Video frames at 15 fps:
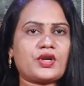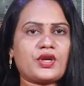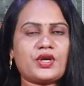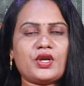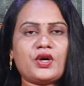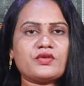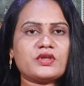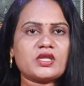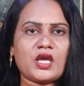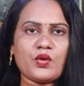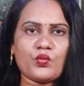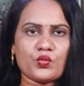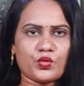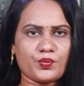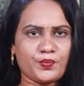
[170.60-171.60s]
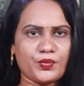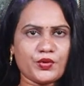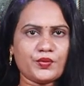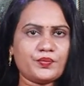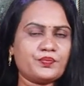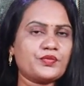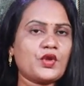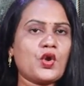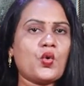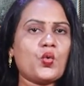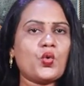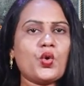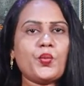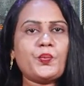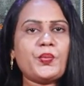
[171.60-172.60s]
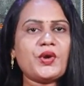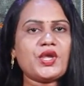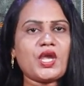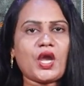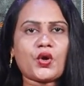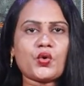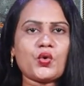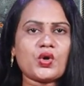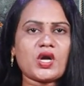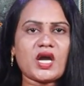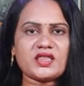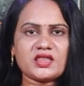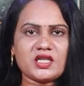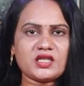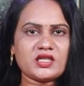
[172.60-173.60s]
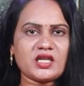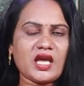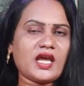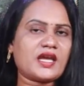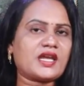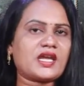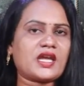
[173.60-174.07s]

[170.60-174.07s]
రెండవది ఉప్పు ఉప్పు ఎక్కువగా తింటే